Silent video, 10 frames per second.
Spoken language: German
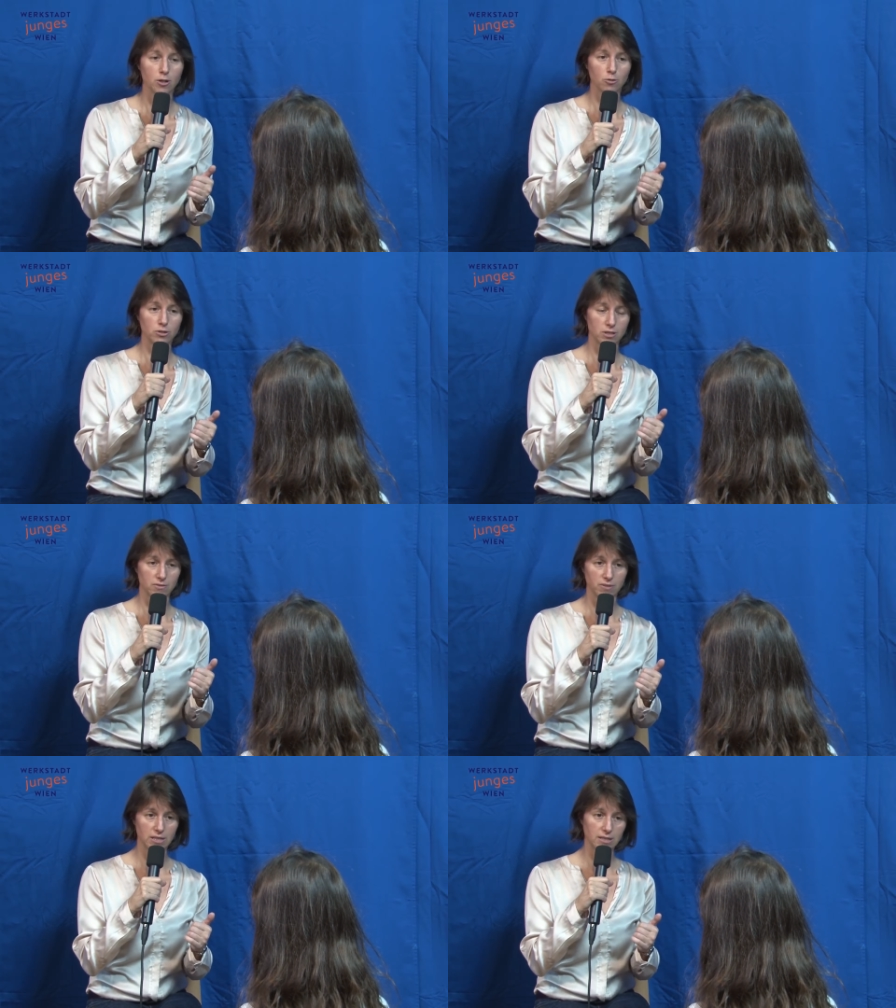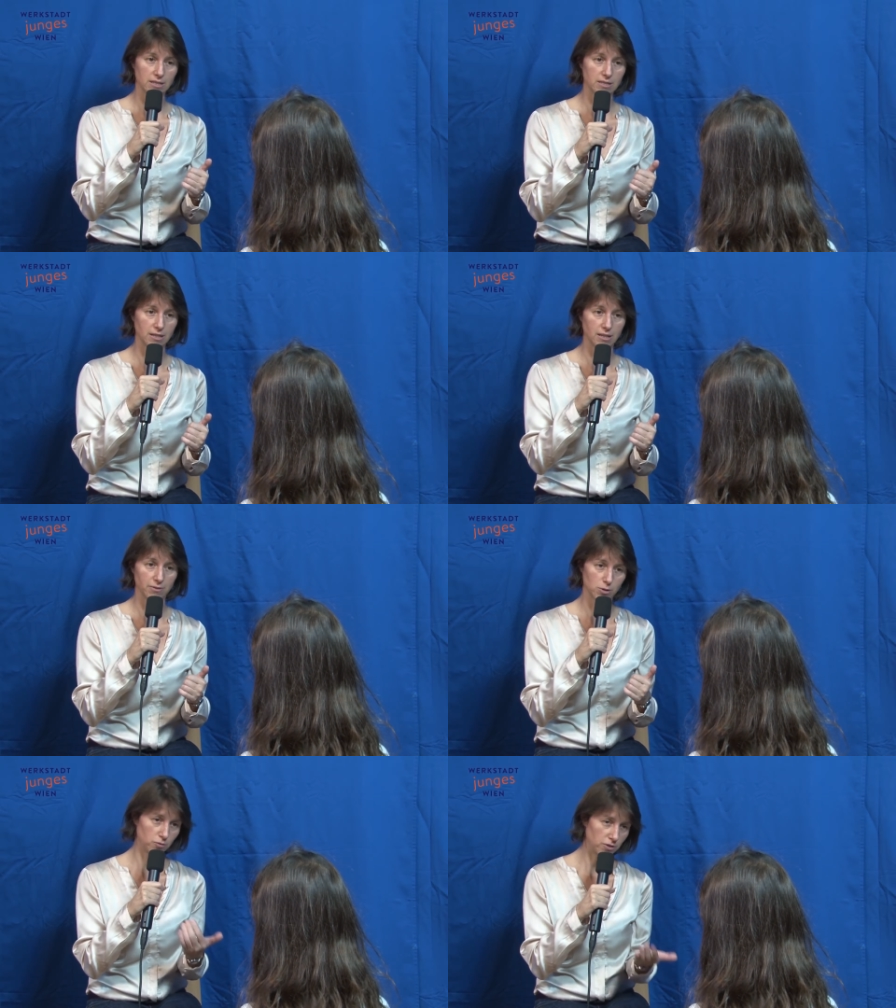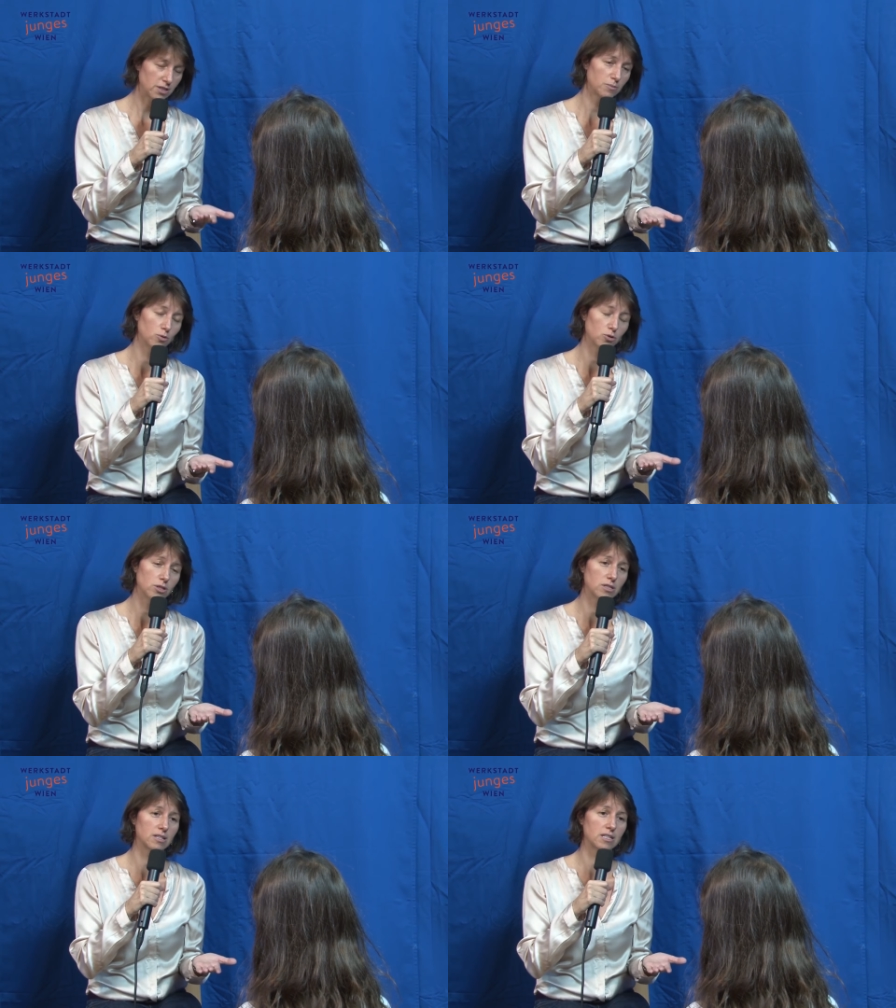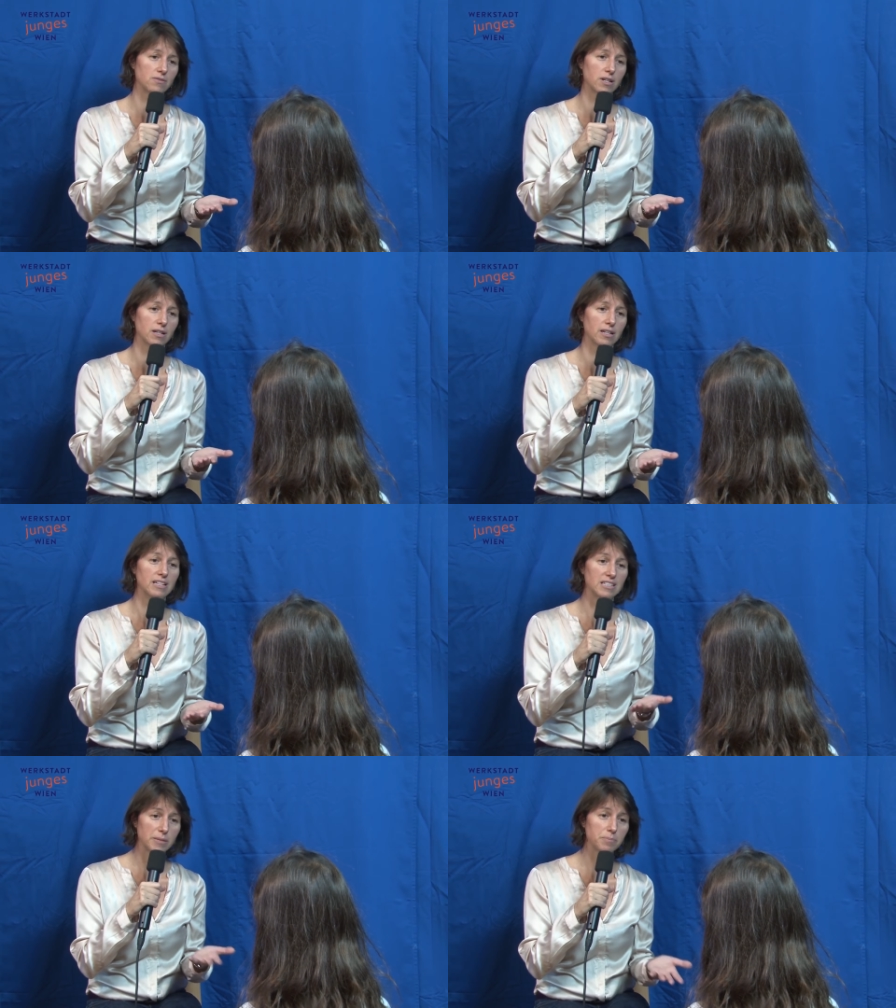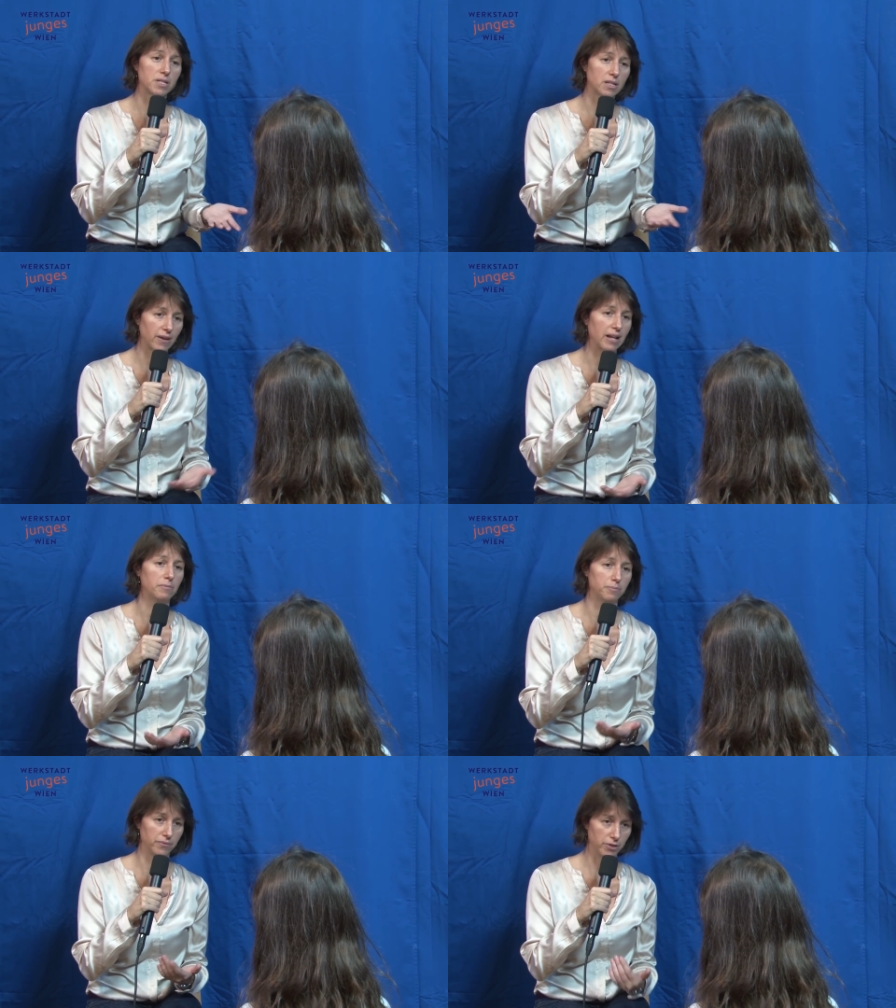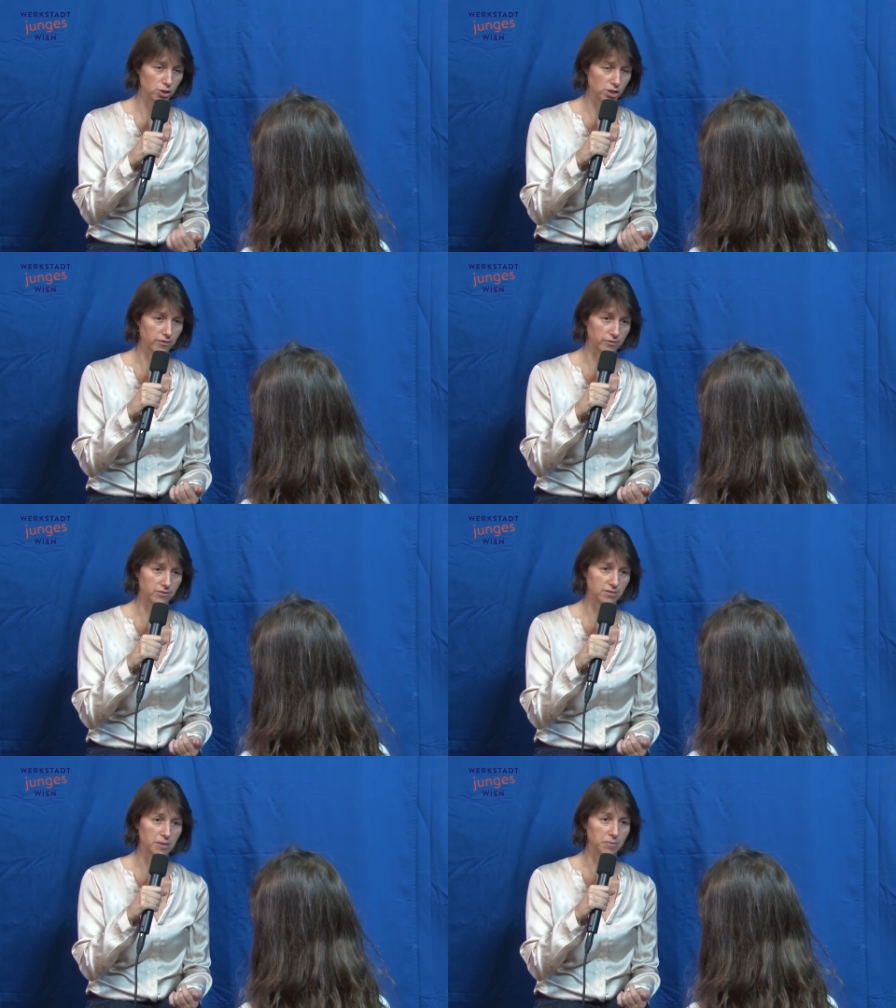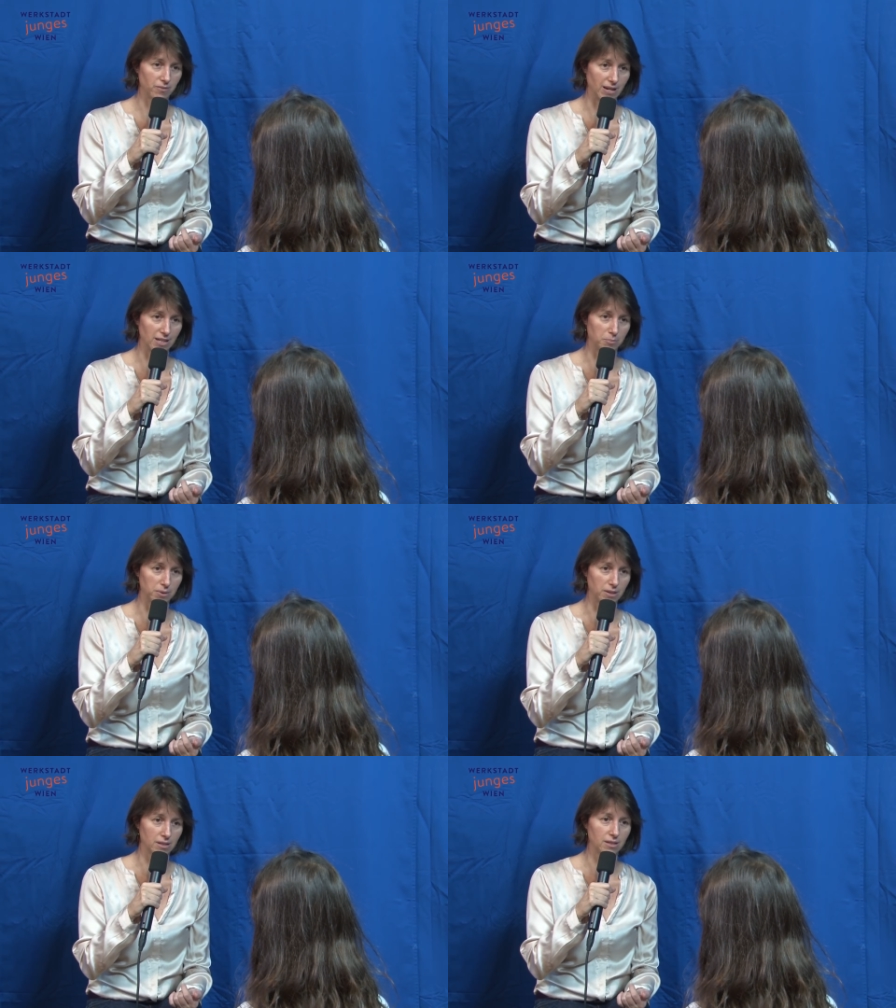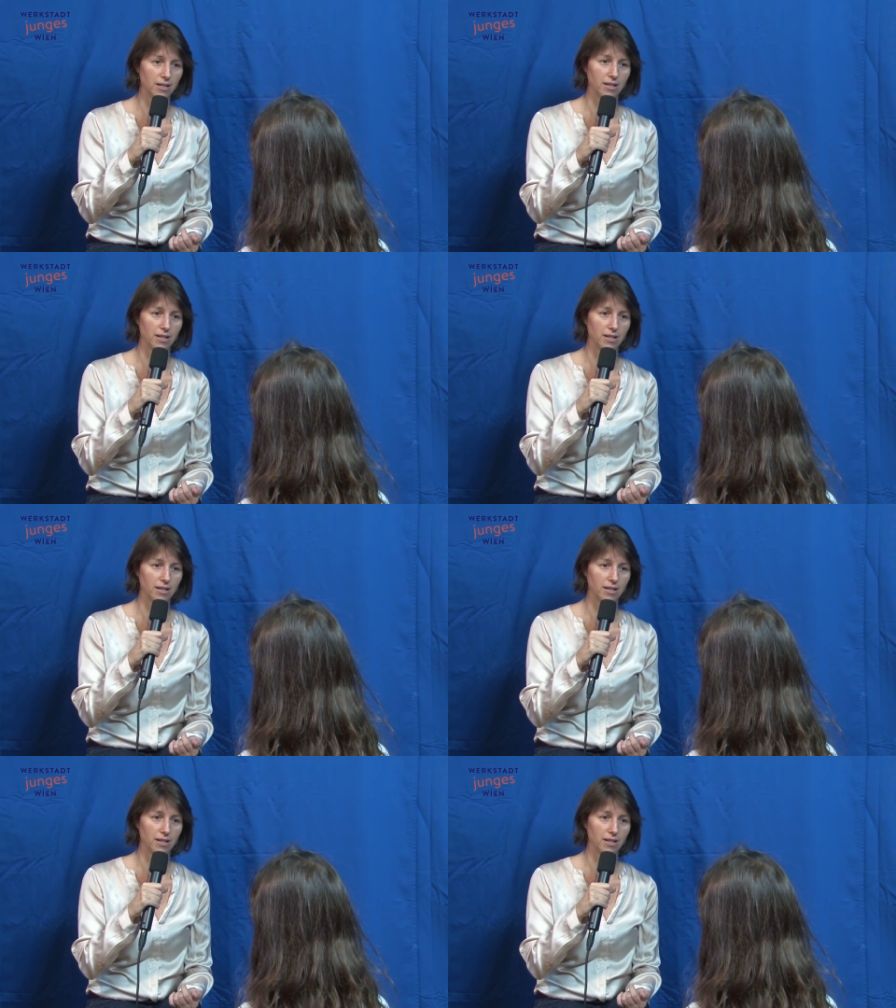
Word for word: Und das Wichtigste, was du wissen musst, ist, dass wir 70 Quellen bewirtschaften im Quellgebiet.